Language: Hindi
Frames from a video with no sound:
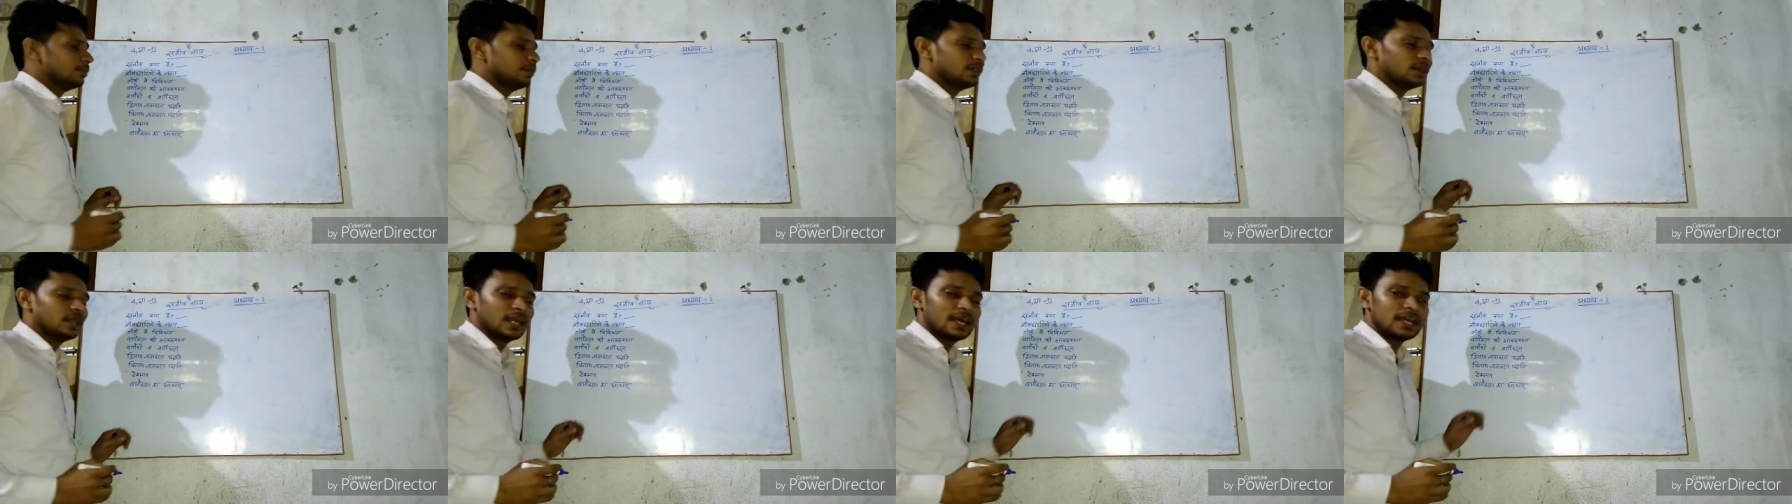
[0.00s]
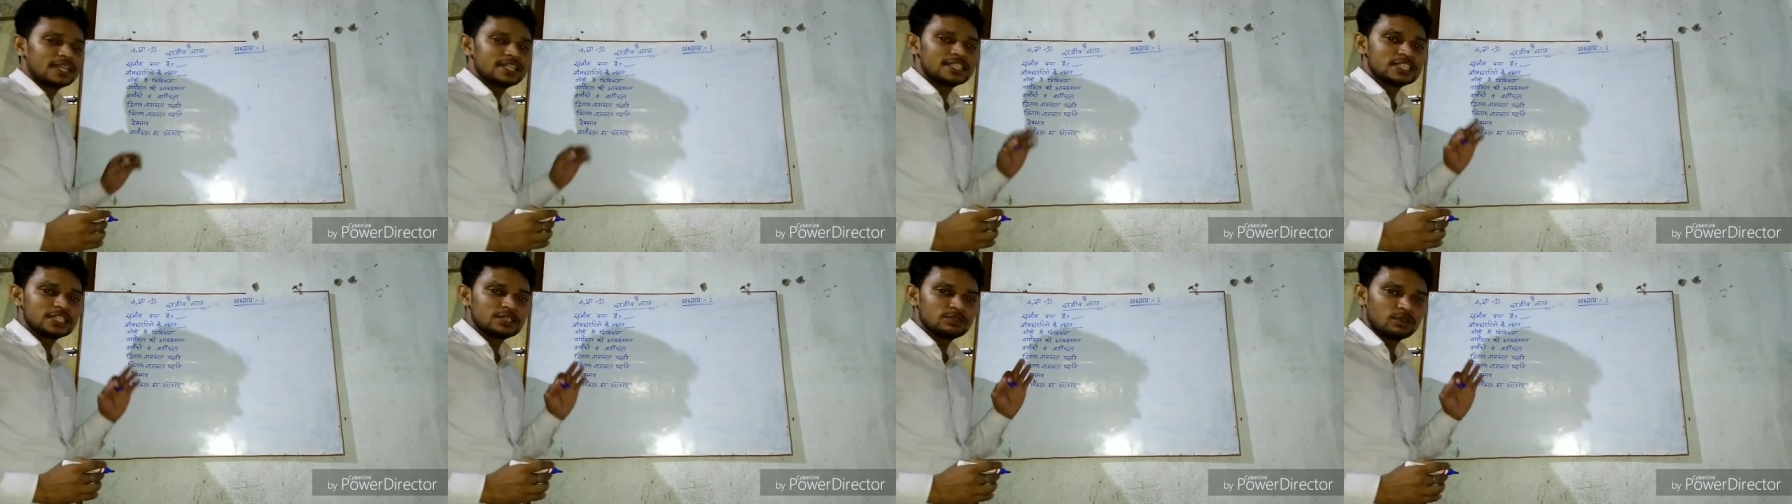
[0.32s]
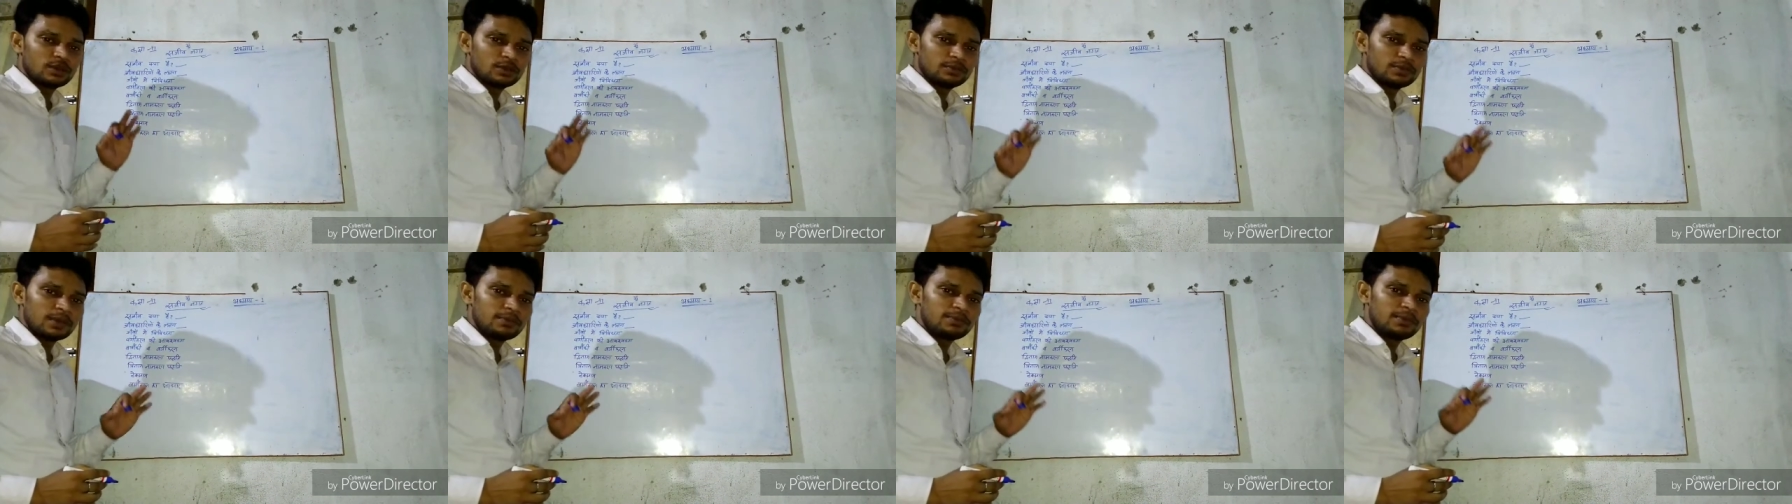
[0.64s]
फिर है
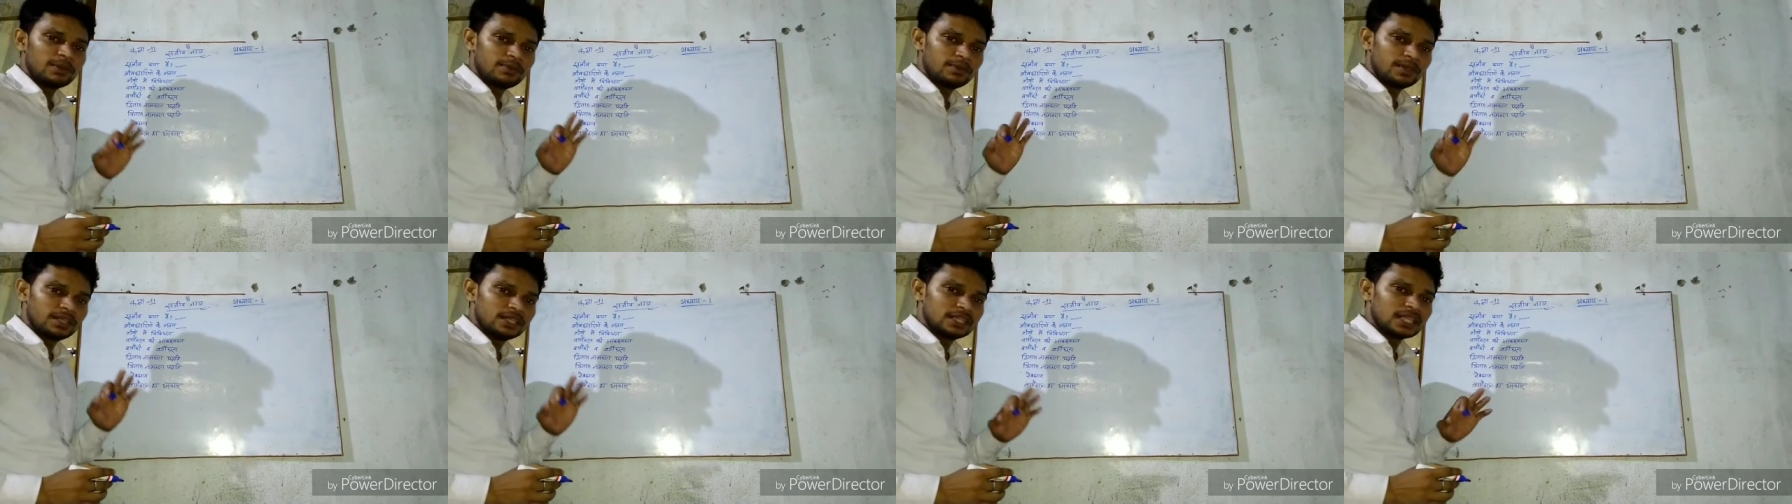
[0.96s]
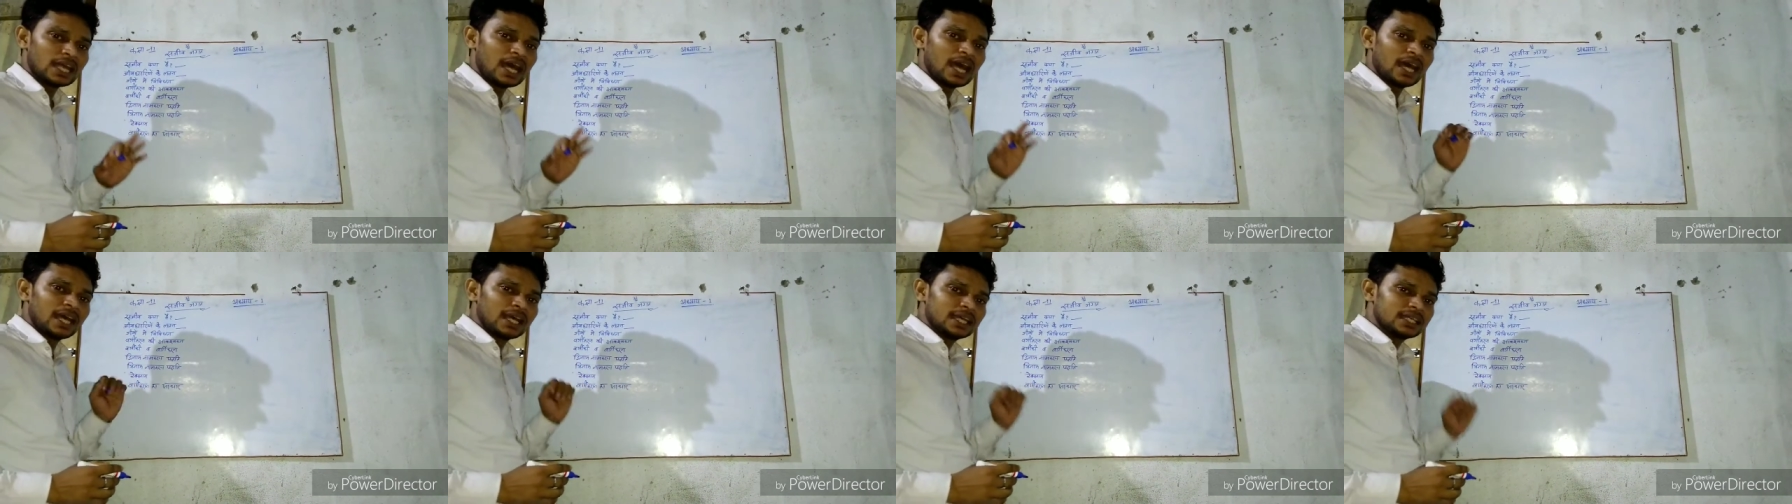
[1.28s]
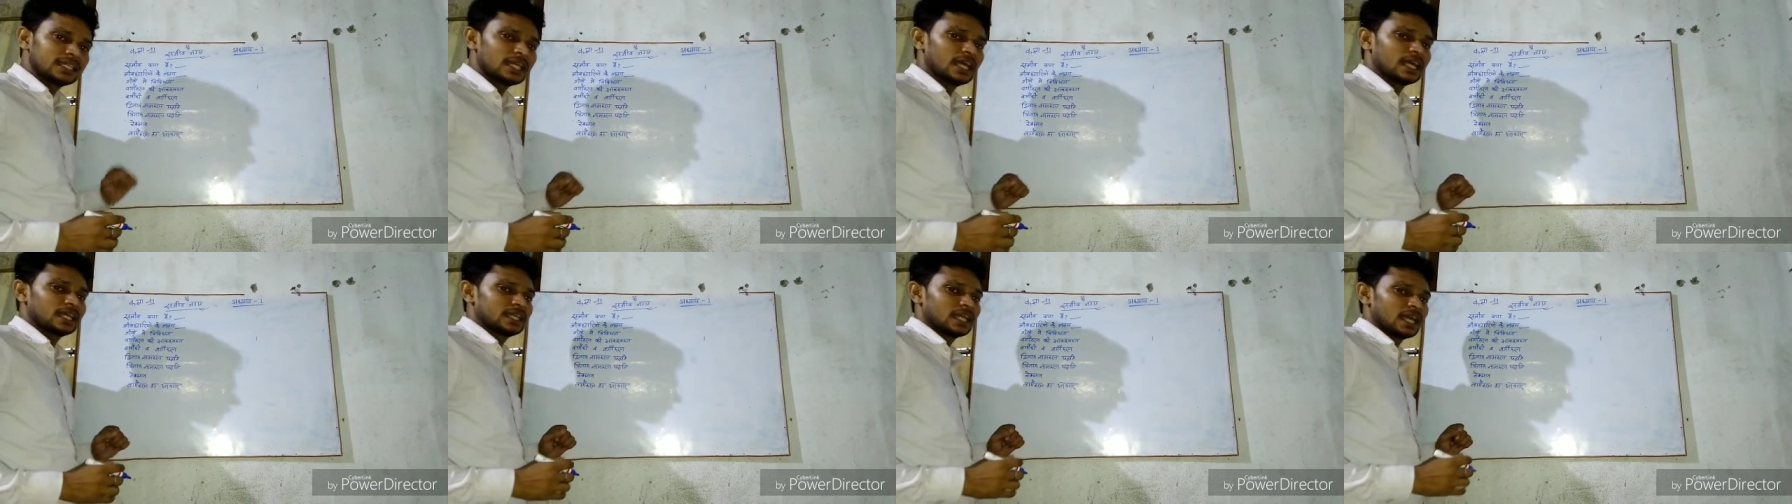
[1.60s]
जीवों में विविधता
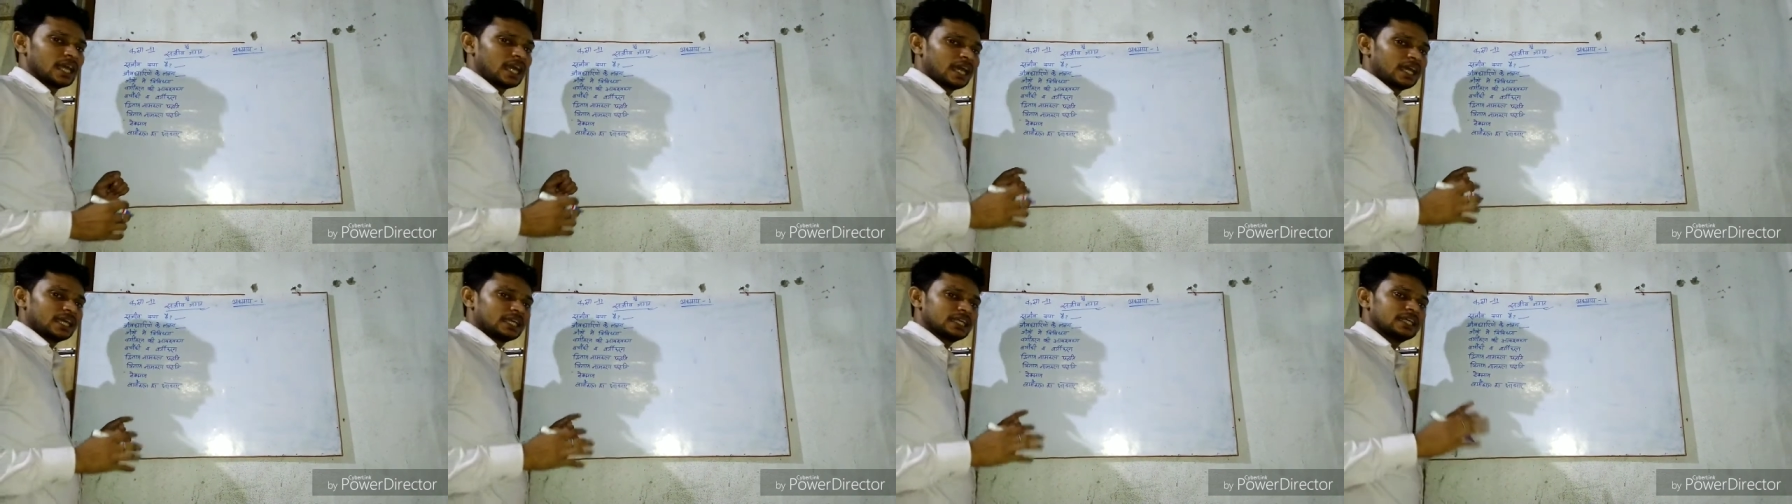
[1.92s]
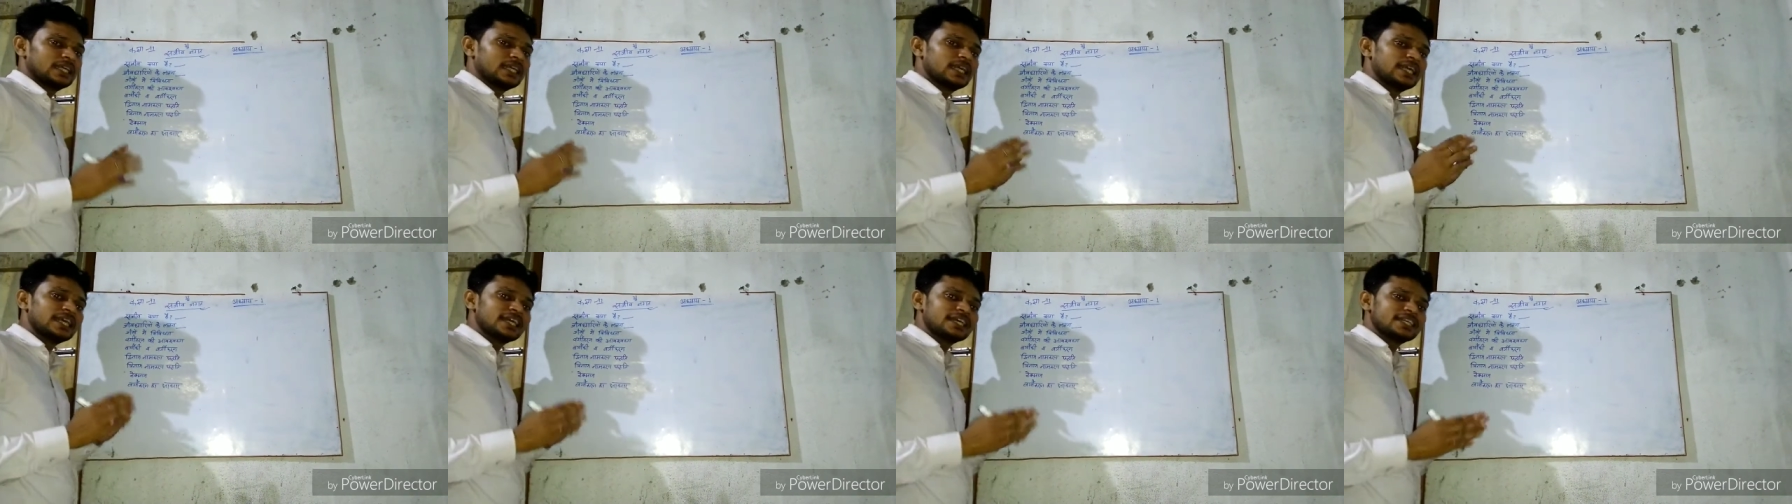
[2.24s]
क्या क्या है कि